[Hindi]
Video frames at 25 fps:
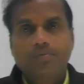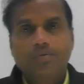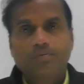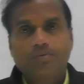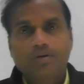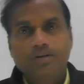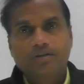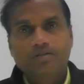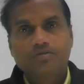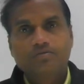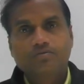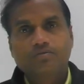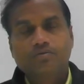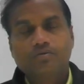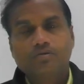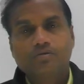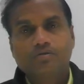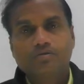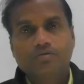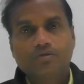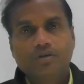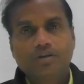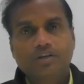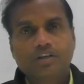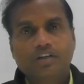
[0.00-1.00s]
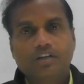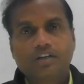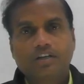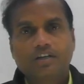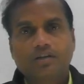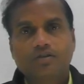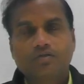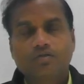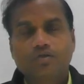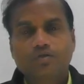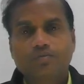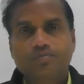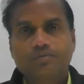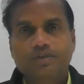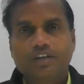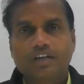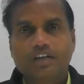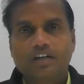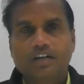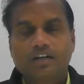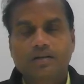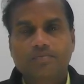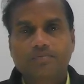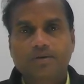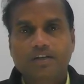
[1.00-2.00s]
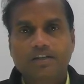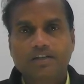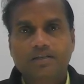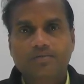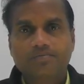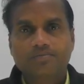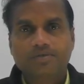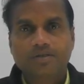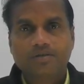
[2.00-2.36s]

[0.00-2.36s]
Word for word: पब्लिक स्कूल जोगी ठहर के यूट्यूब चैनल के माध्यम